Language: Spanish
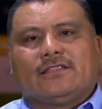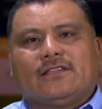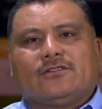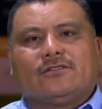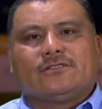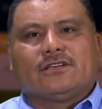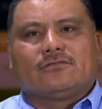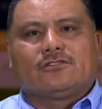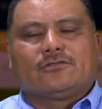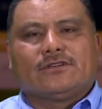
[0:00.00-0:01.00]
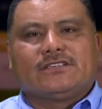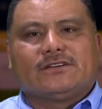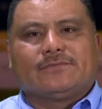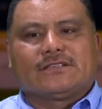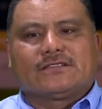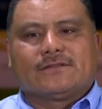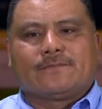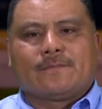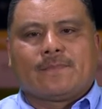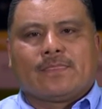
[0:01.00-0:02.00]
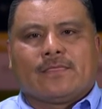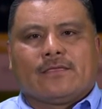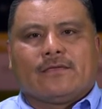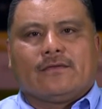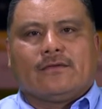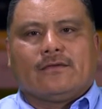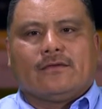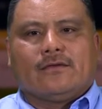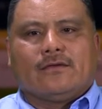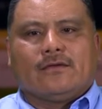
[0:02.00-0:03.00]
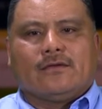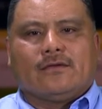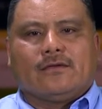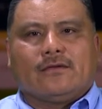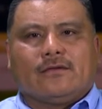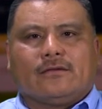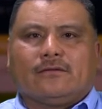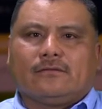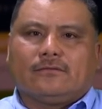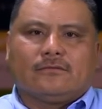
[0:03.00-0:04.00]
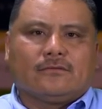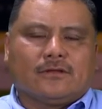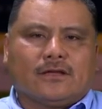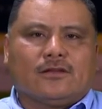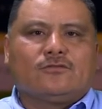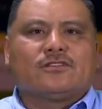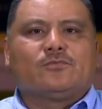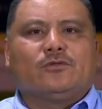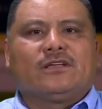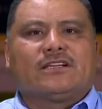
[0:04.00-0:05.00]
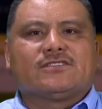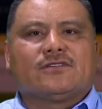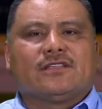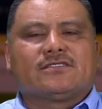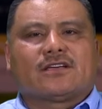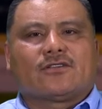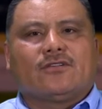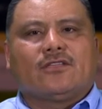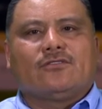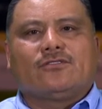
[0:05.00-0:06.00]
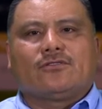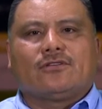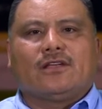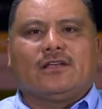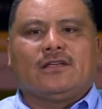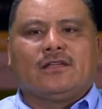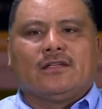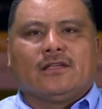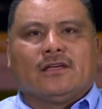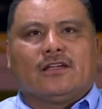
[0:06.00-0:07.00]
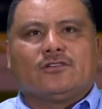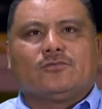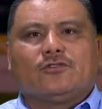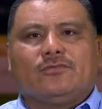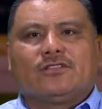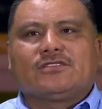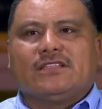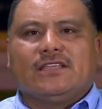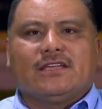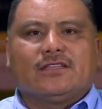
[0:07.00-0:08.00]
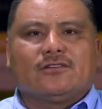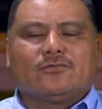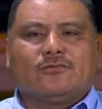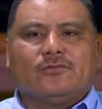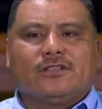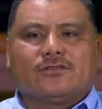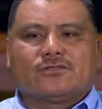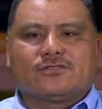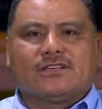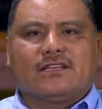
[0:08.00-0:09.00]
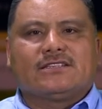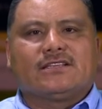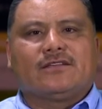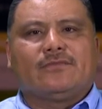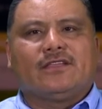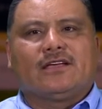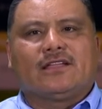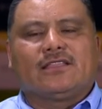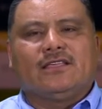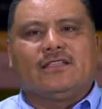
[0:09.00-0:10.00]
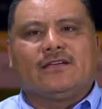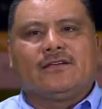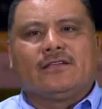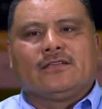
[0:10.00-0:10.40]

de la Universidad Autónoma de Chiapas. Eh, algunas publicaciones desarrollado en torno a los movimientos indígenas, a los movimientos sociales en América Latina